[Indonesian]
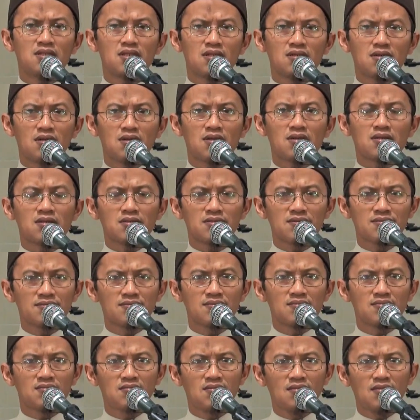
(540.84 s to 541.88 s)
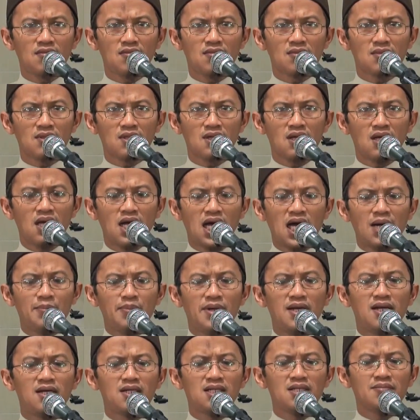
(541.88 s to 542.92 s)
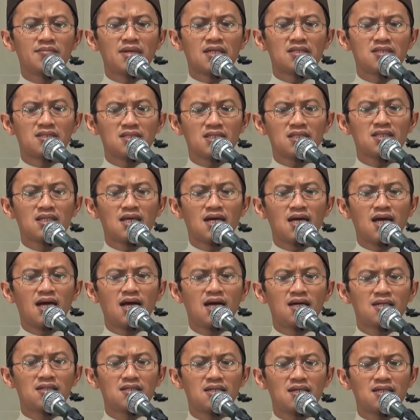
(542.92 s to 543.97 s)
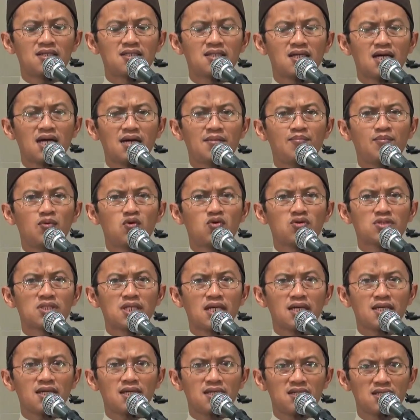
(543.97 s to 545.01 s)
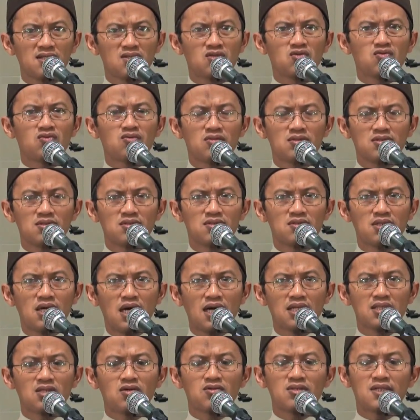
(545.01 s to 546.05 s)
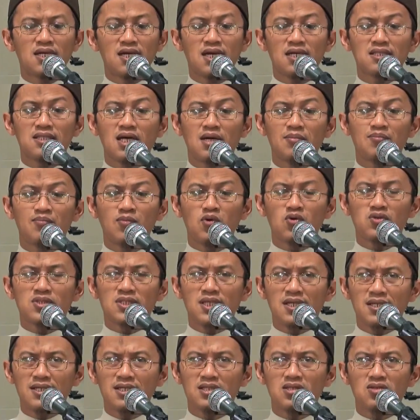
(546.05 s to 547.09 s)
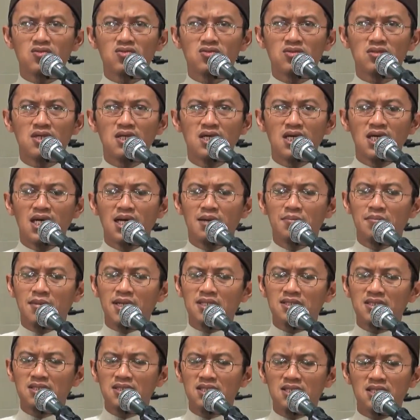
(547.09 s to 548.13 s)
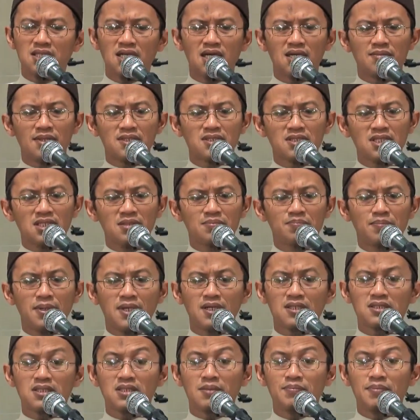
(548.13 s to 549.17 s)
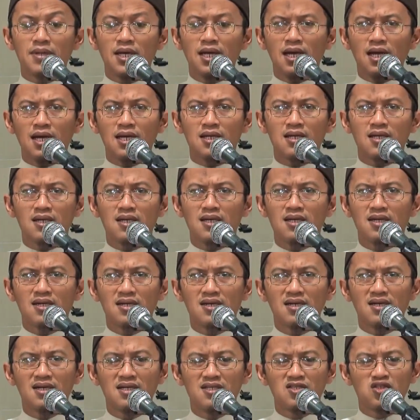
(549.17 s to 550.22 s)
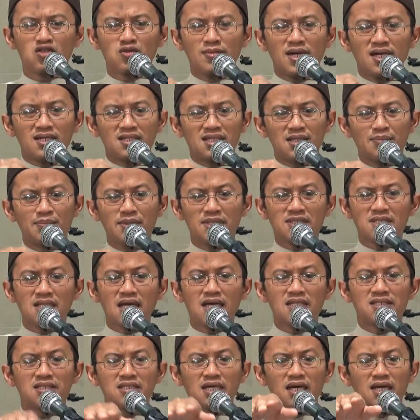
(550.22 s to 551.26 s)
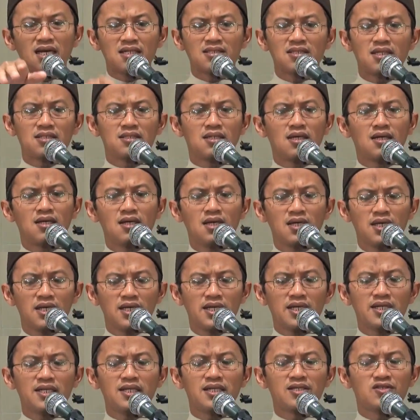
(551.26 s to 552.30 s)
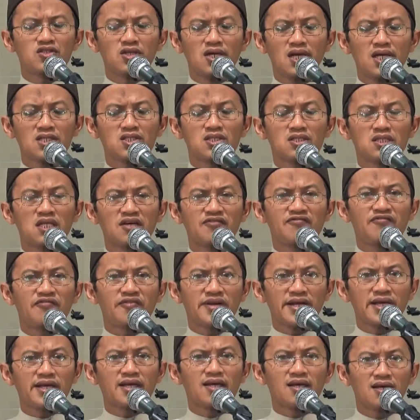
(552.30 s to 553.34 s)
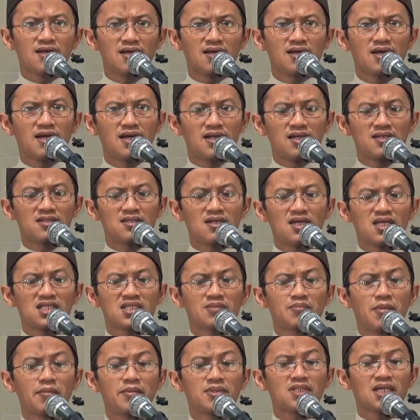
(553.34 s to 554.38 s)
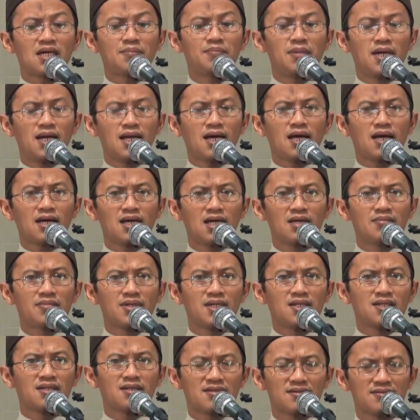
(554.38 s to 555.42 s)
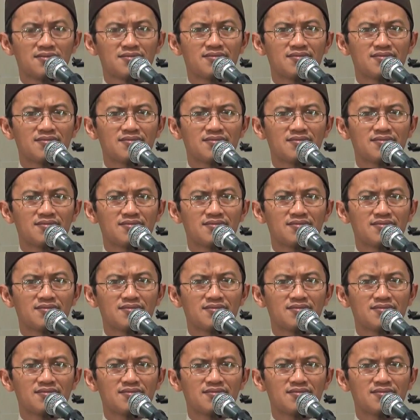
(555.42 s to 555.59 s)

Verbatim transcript: Diror. Apalagi masjid yang ada di kampung saya itu atau dekat kampung saya itu, masjid dengan masjid bersebelahan, cuma dipisah jalan saja. Ini jelas tafrik, ini jelas memecah belah kayak begini.